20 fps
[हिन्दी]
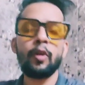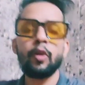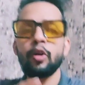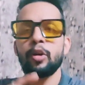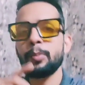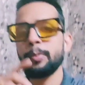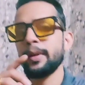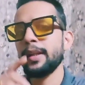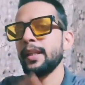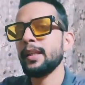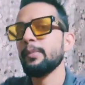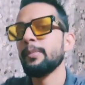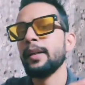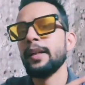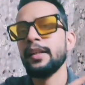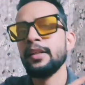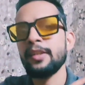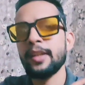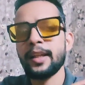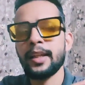और मनी
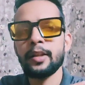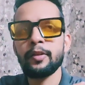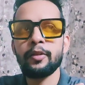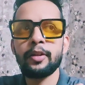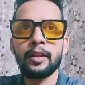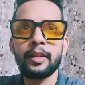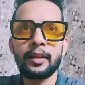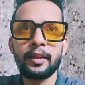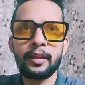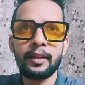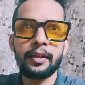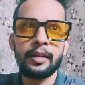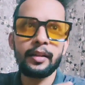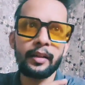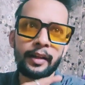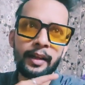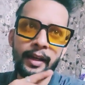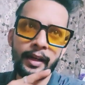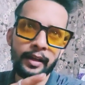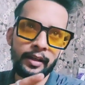भाई जाने वाले
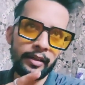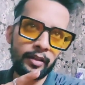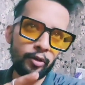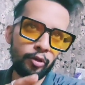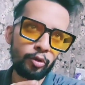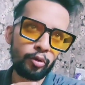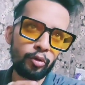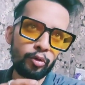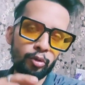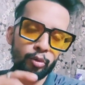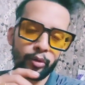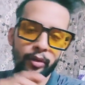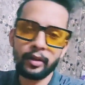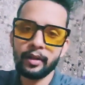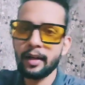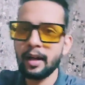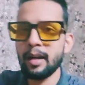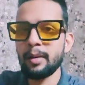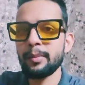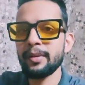हैं डैड को थोड़ा
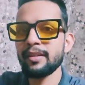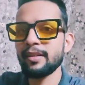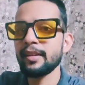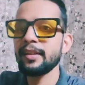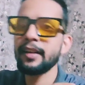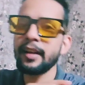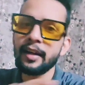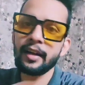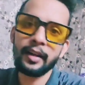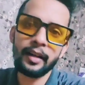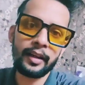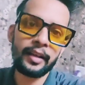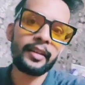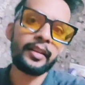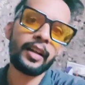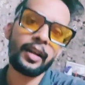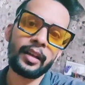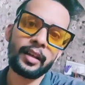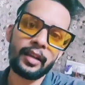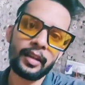काम ऐसे डैड नहीं
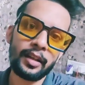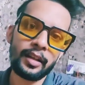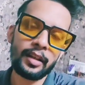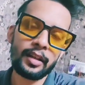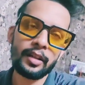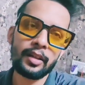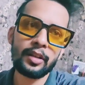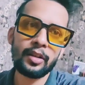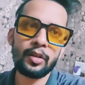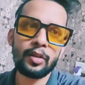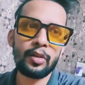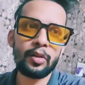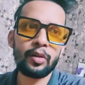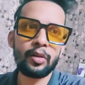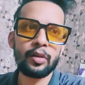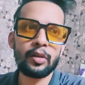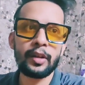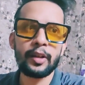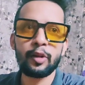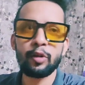जा रहे
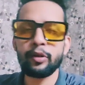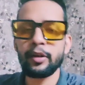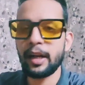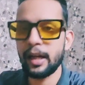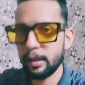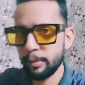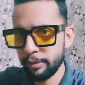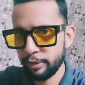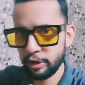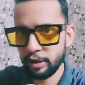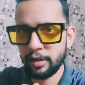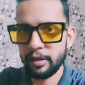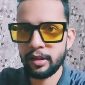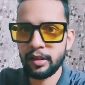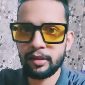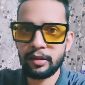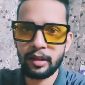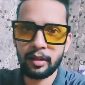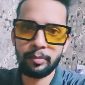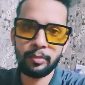और नहीं तो डैड भी चल
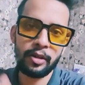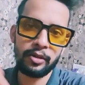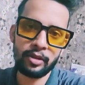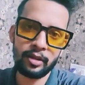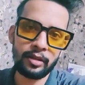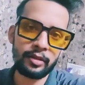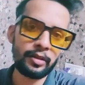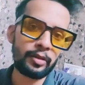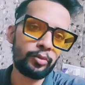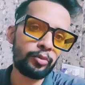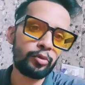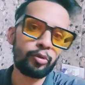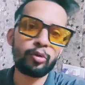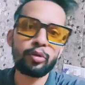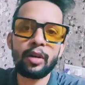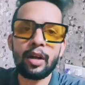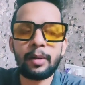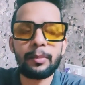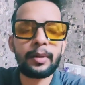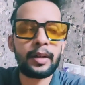रहे साथ में अचानक से उनको
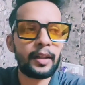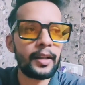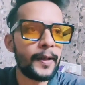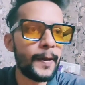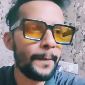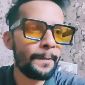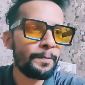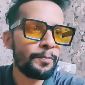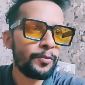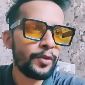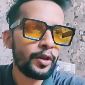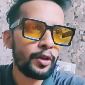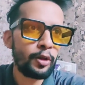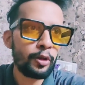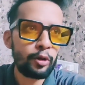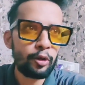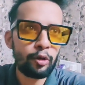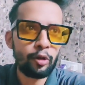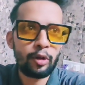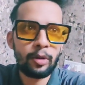काम आ गया
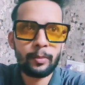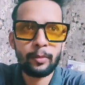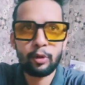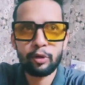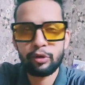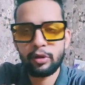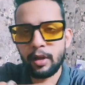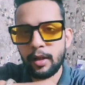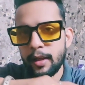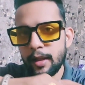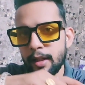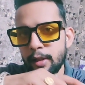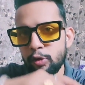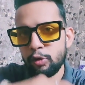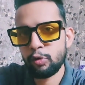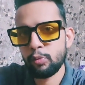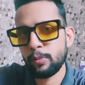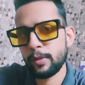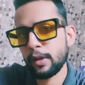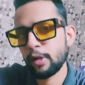तो हम लोग जा रहे
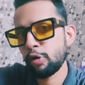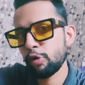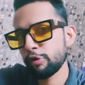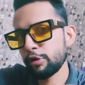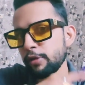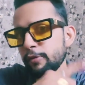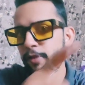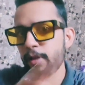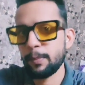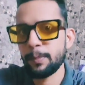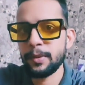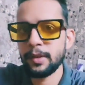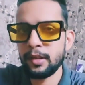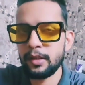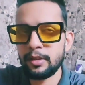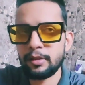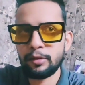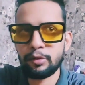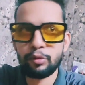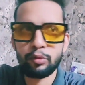हैं गाँव से वापी
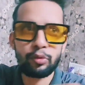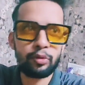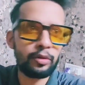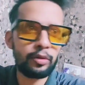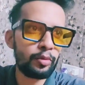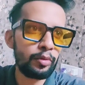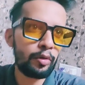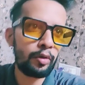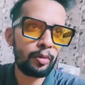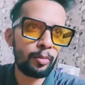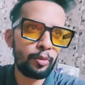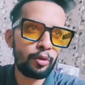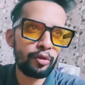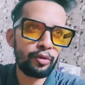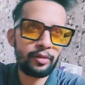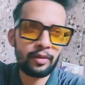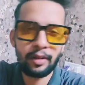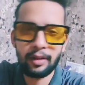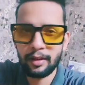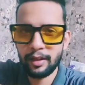सो
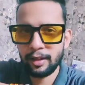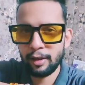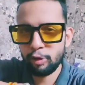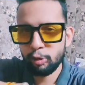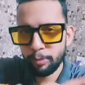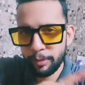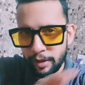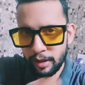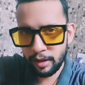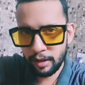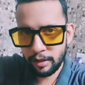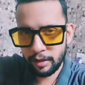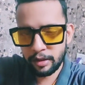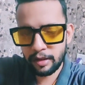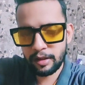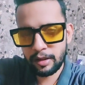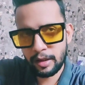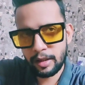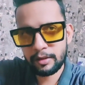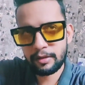ऑलमोस्ट थर्टी किलोमीटर्स
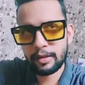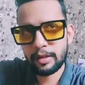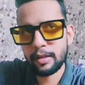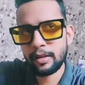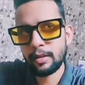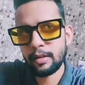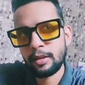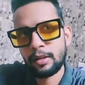है यहाँ से